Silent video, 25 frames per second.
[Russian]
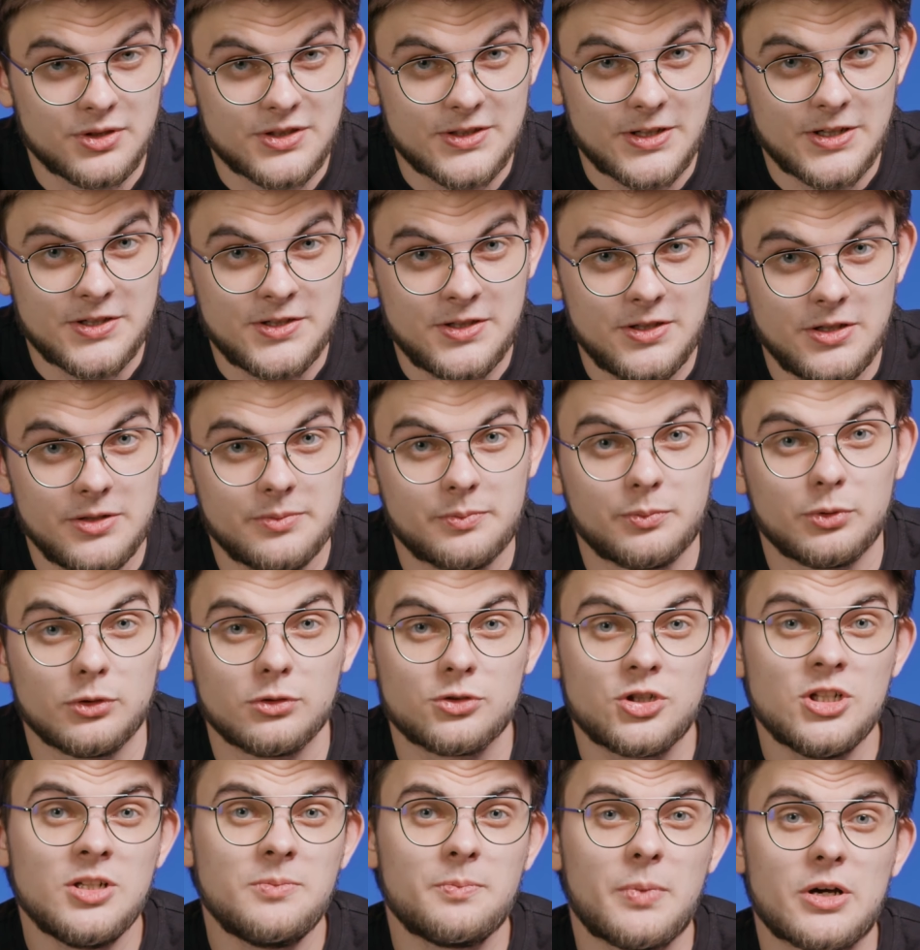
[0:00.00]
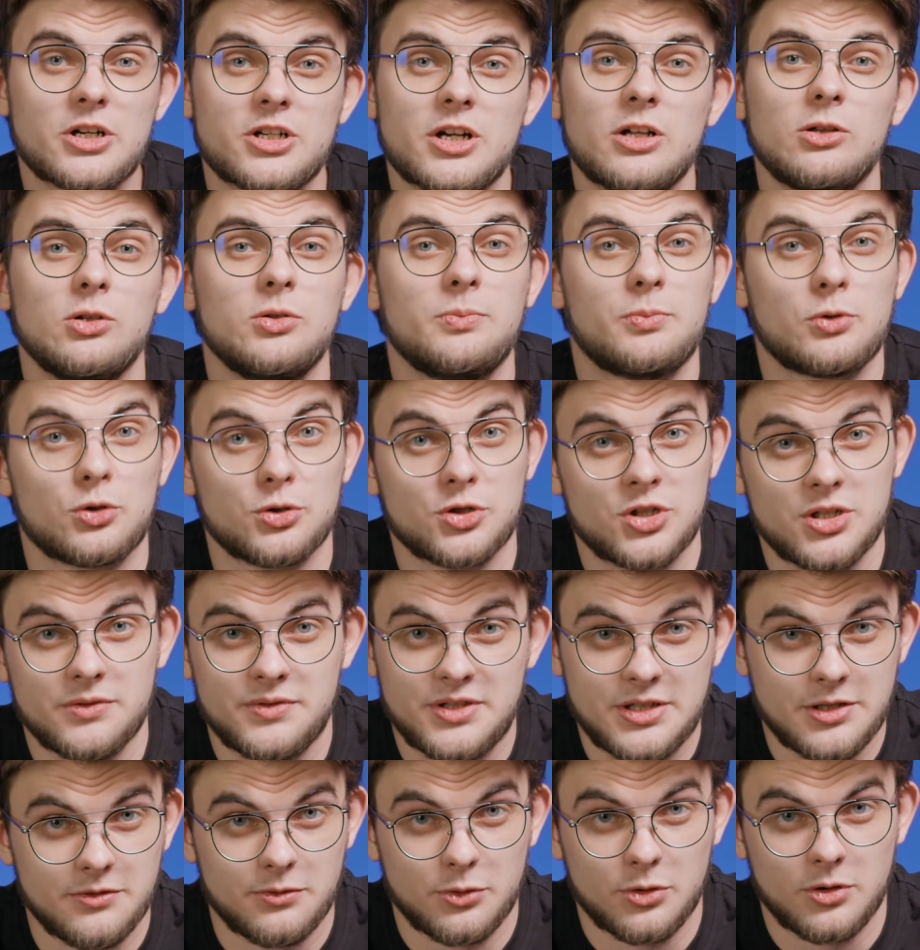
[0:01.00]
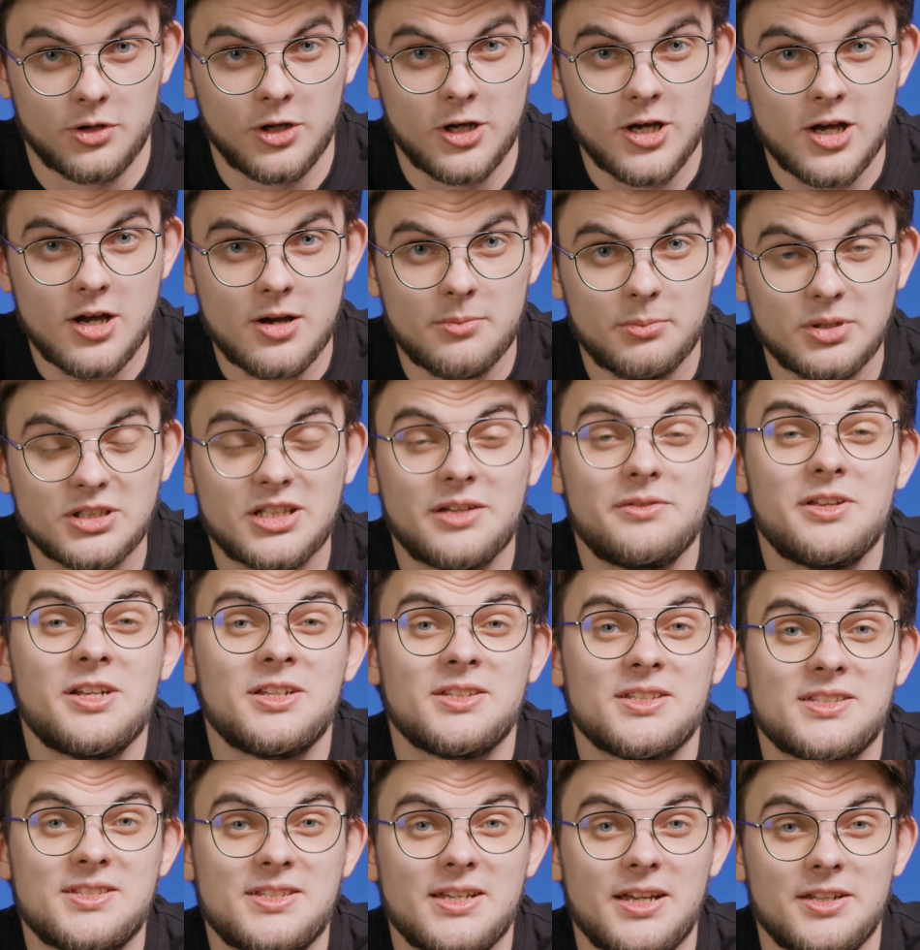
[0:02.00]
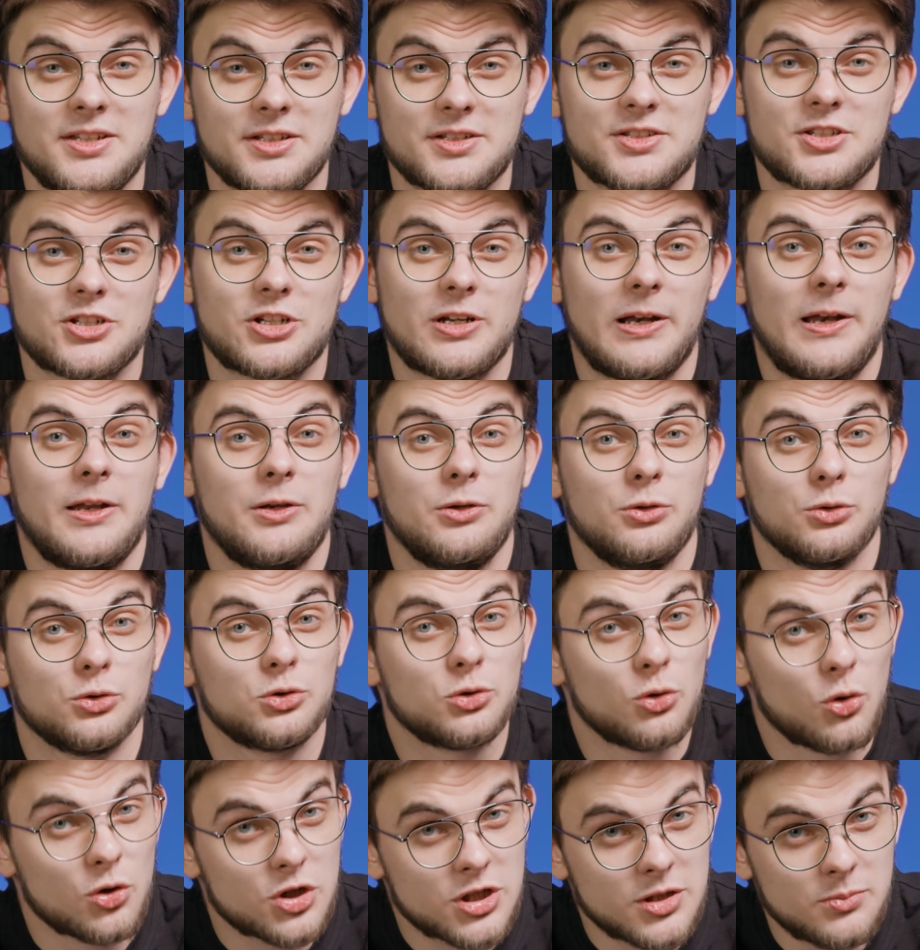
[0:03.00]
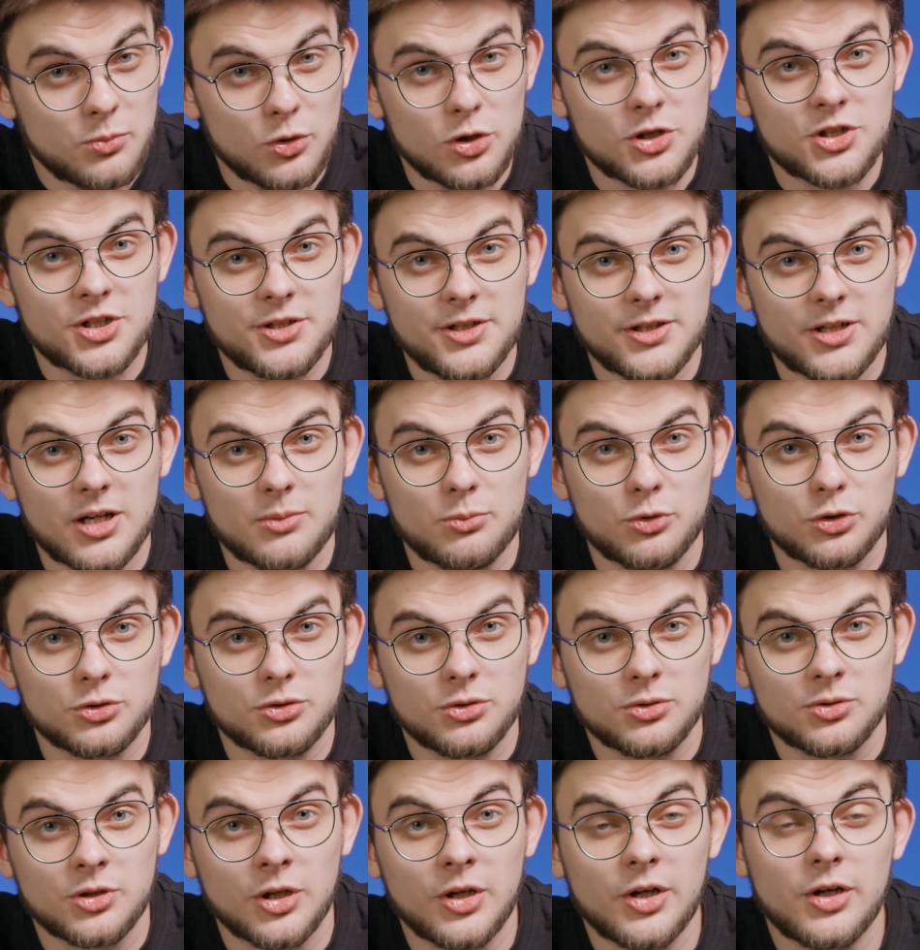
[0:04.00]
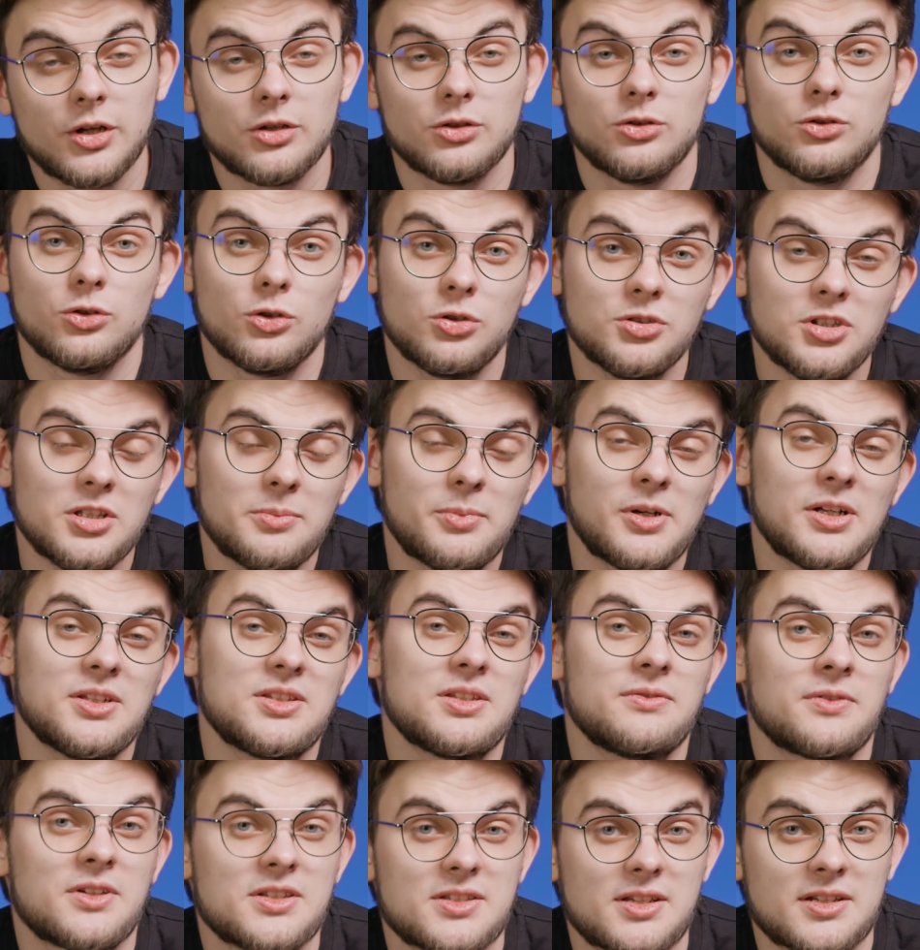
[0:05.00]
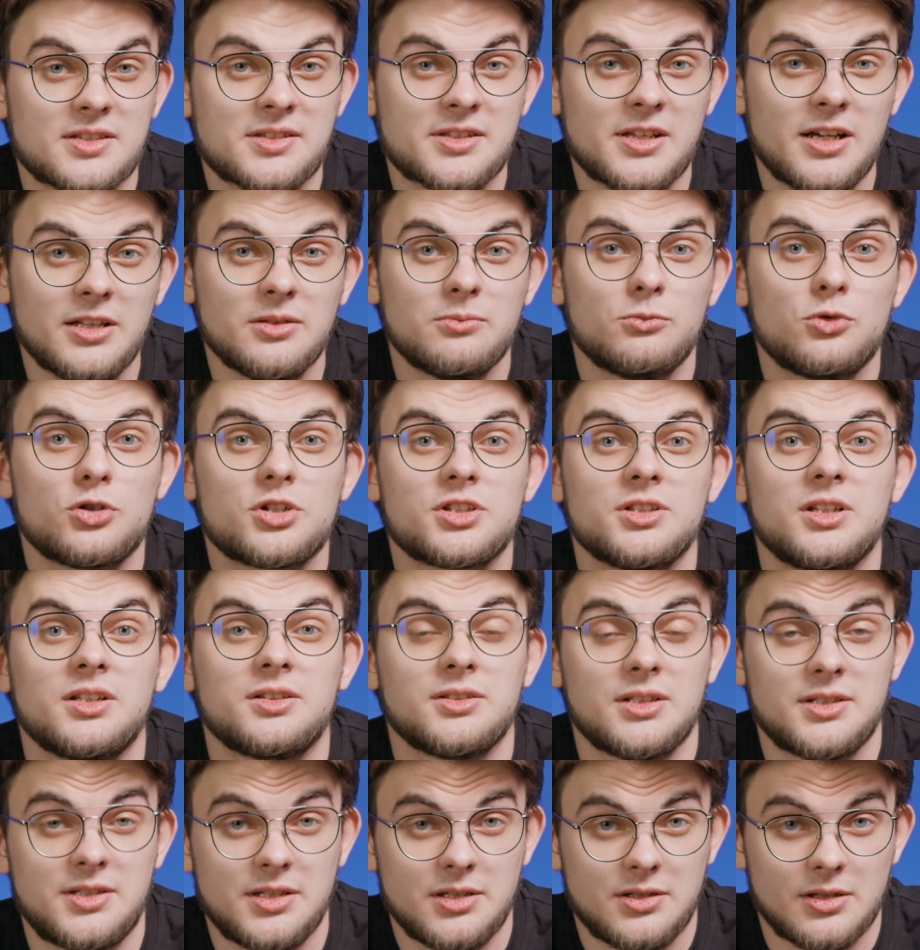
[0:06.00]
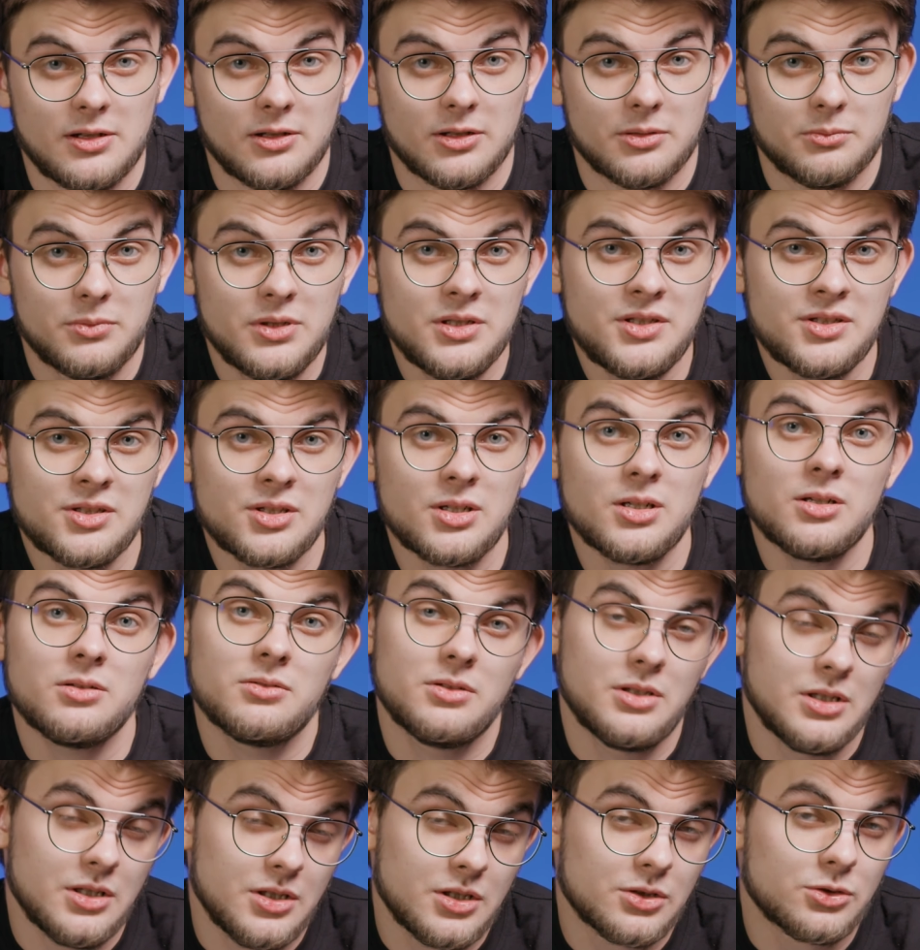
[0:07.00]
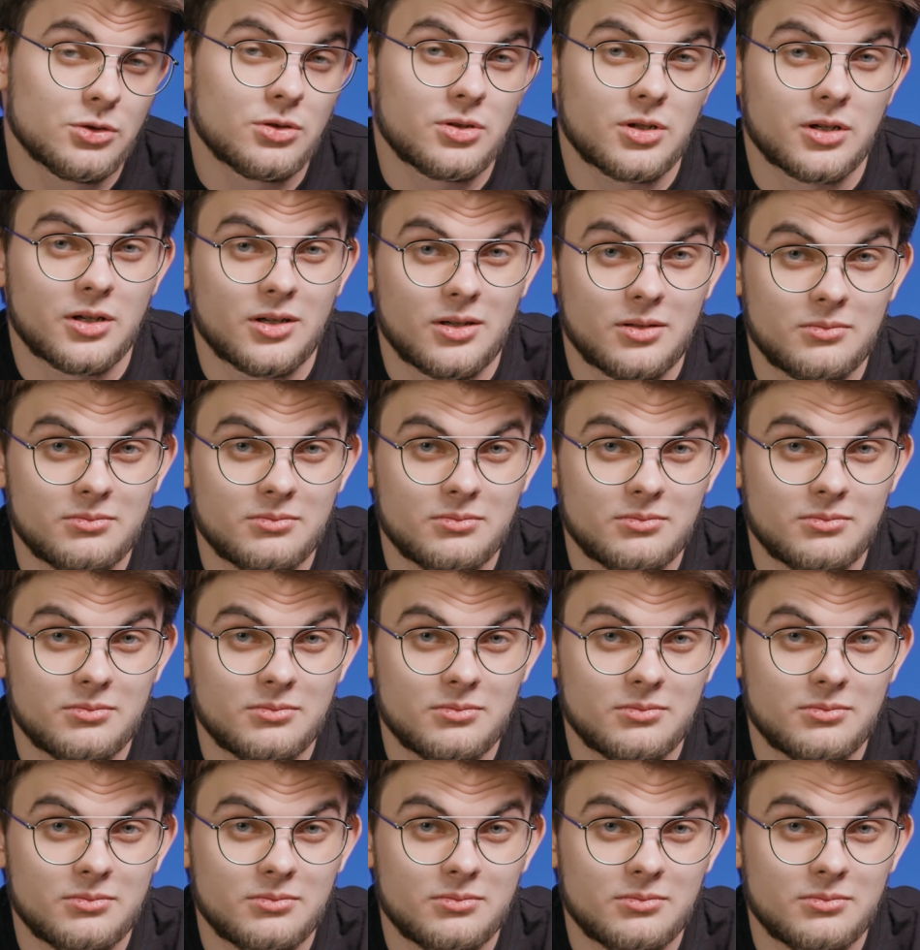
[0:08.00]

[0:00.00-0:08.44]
из России получить, пожалуй, проще всего – по доверенности они, к сожалению, тоже больше не работают, но добраться в Казахстан можно относительно быстро и недорого.